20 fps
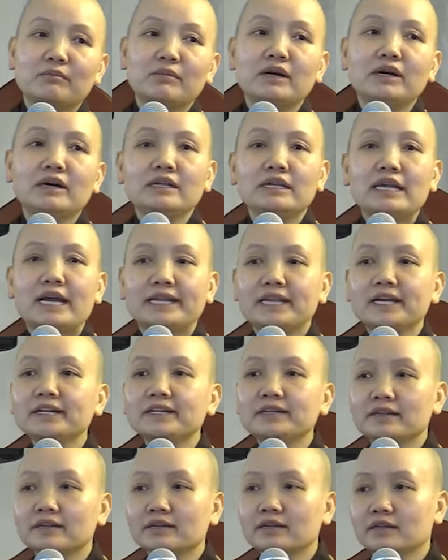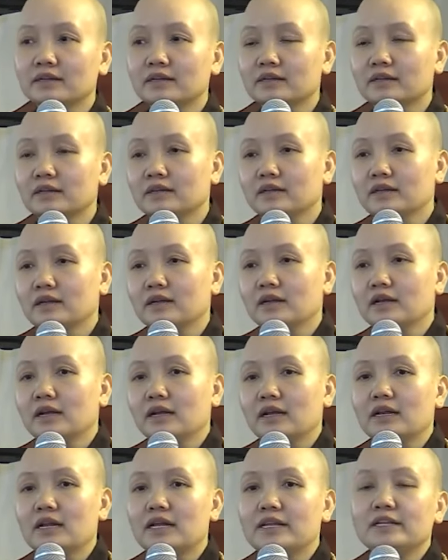Phật mới giải thích
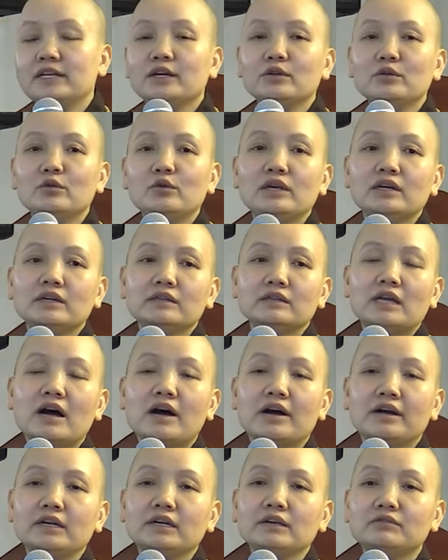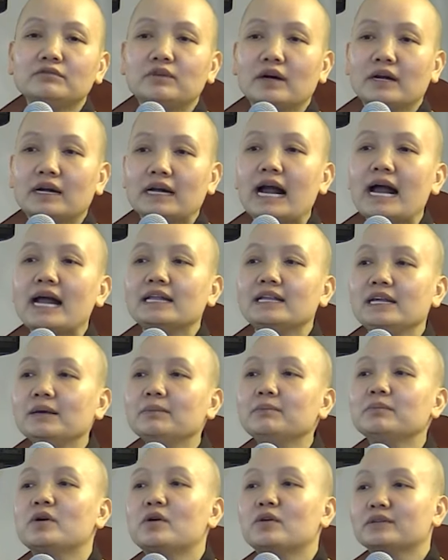là nhân duyên thời Đức Phật Ca
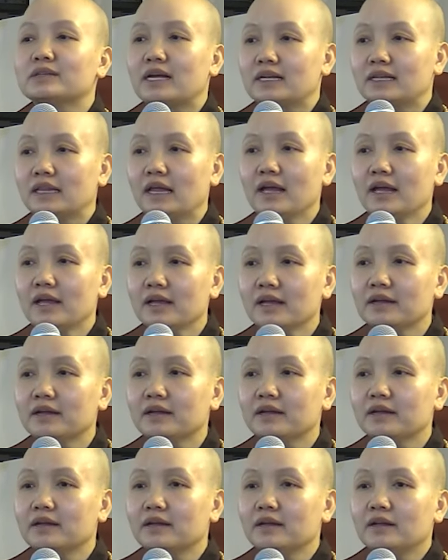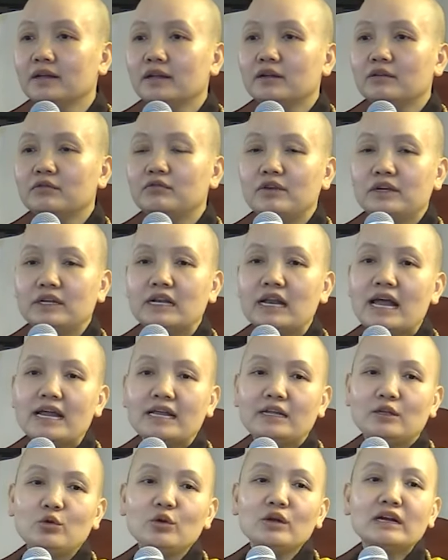Diếp còn tại thế, vị
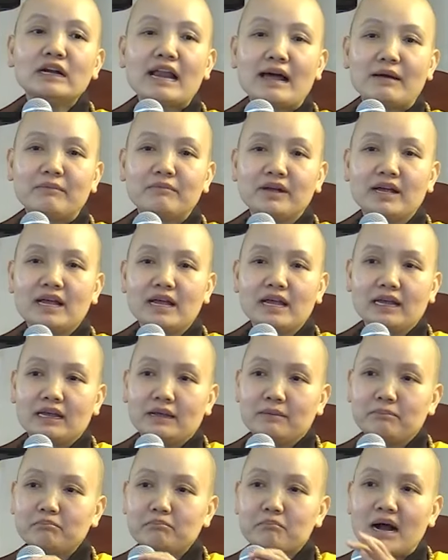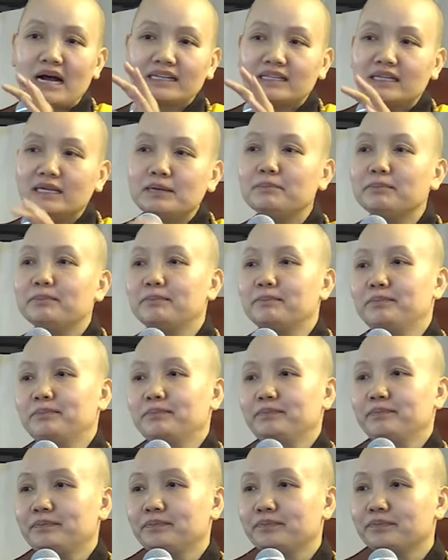này chuyên làm nghề bắn chim.
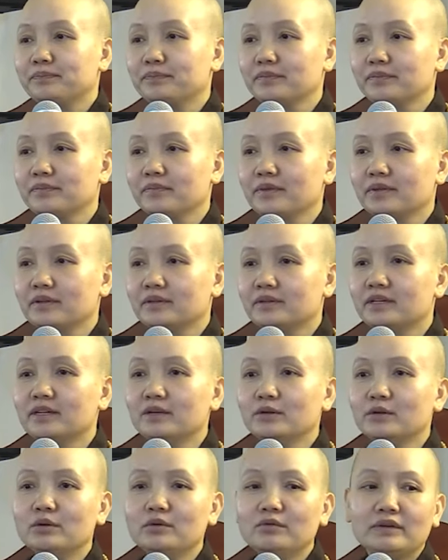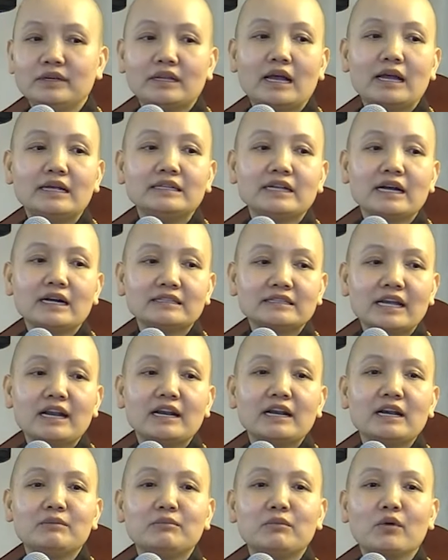Cho nên quý vị thấy sát
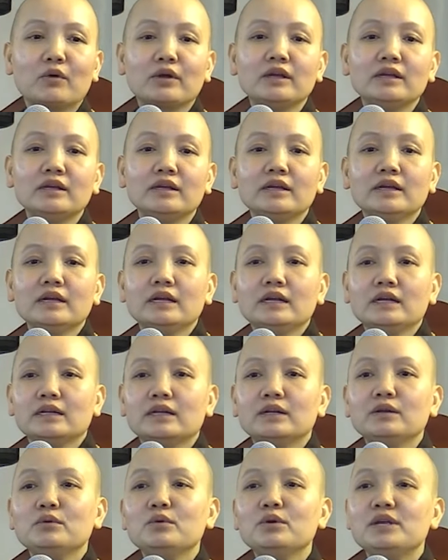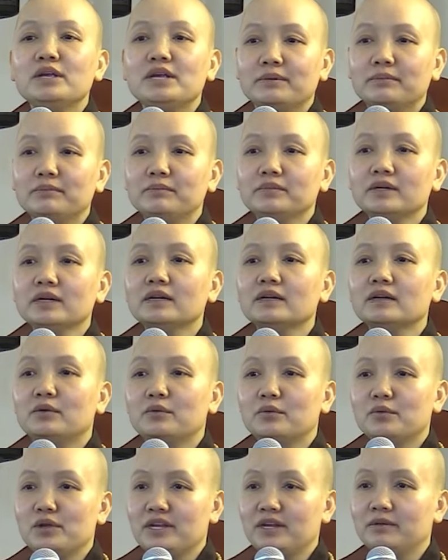sanh là một cái cái nguy hiểm, rất
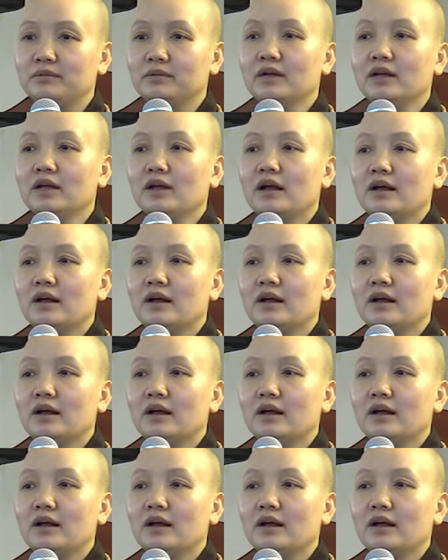là nguy hiểm.